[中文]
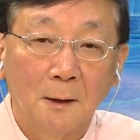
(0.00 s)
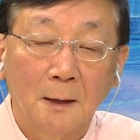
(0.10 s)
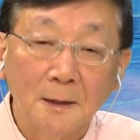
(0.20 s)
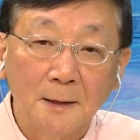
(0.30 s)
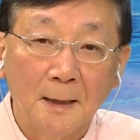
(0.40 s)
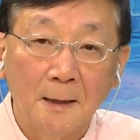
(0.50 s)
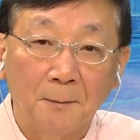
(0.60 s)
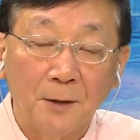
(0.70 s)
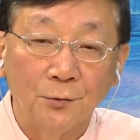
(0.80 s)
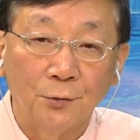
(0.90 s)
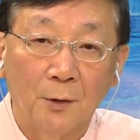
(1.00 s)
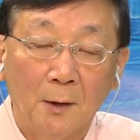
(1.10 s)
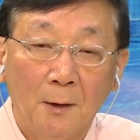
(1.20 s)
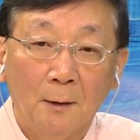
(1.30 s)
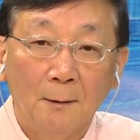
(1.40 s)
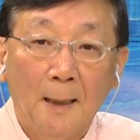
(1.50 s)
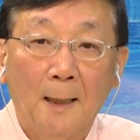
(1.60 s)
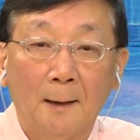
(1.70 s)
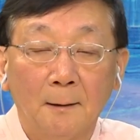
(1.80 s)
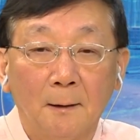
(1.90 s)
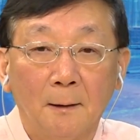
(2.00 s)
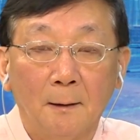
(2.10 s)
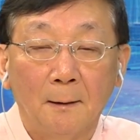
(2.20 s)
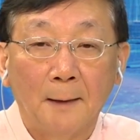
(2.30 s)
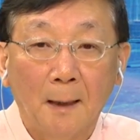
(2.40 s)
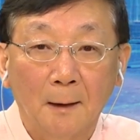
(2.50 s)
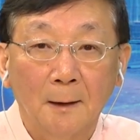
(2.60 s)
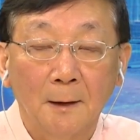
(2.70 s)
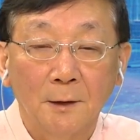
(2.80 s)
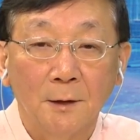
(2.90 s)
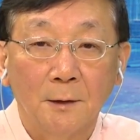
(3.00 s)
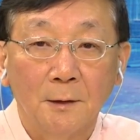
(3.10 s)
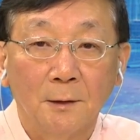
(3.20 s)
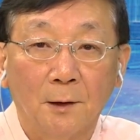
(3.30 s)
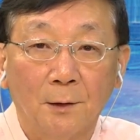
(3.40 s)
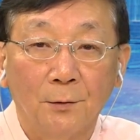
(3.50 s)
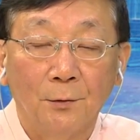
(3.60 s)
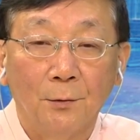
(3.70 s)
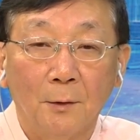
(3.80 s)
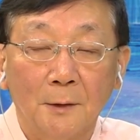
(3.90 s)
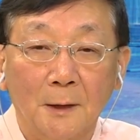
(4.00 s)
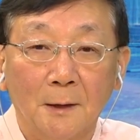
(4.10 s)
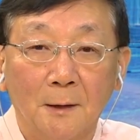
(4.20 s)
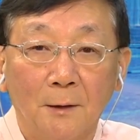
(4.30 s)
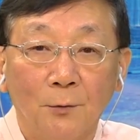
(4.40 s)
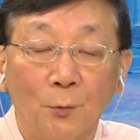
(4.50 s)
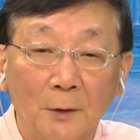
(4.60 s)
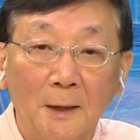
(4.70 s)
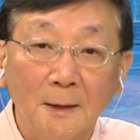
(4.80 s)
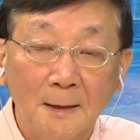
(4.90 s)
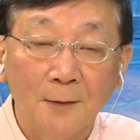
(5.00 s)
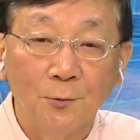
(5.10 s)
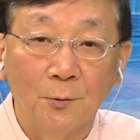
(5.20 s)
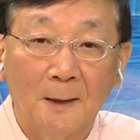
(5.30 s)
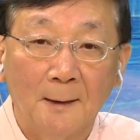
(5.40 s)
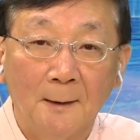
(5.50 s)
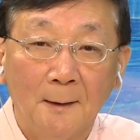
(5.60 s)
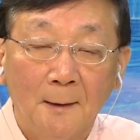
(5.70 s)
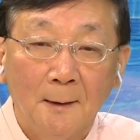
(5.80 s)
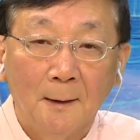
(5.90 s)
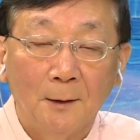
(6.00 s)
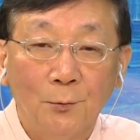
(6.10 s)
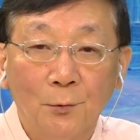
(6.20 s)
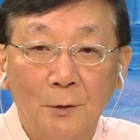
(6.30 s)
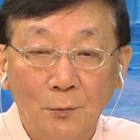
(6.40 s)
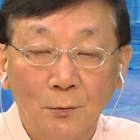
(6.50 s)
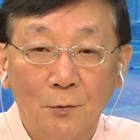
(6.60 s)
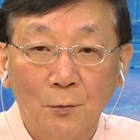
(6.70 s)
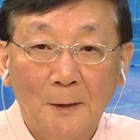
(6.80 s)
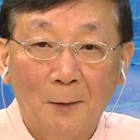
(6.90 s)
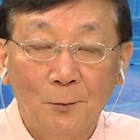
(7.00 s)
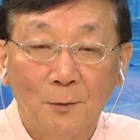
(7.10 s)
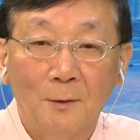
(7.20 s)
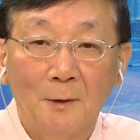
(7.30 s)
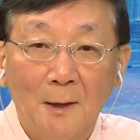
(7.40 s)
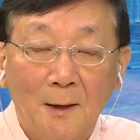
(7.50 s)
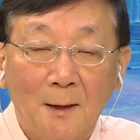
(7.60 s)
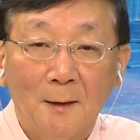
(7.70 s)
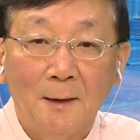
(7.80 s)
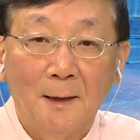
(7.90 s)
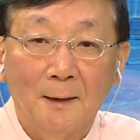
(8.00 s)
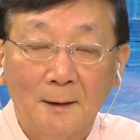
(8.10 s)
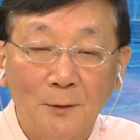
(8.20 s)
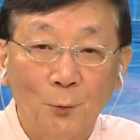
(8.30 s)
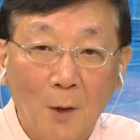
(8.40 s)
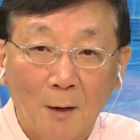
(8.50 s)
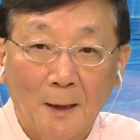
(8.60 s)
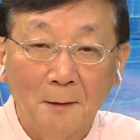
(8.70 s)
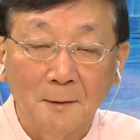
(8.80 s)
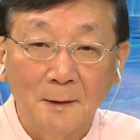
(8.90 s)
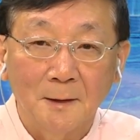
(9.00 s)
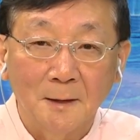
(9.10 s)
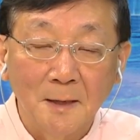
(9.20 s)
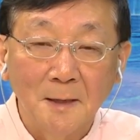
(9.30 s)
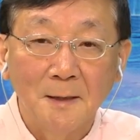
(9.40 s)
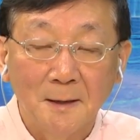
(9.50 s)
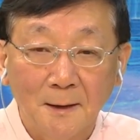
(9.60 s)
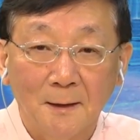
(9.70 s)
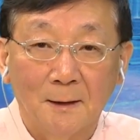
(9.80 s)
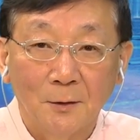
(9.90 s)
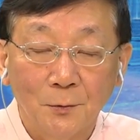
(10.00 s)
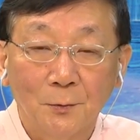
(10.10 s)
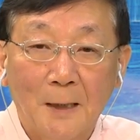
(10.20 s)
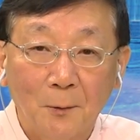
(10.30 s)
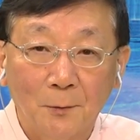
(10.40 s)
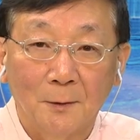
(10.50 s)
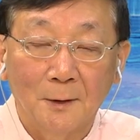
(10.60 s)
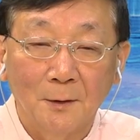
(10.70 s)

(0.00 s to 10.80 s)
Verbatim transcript: 更衣间里边去，那男孩可以进进到这个女的更衣间去吗？呃，如果中中国大陆。那个于浩还有自己亲身经历呢。中国大陆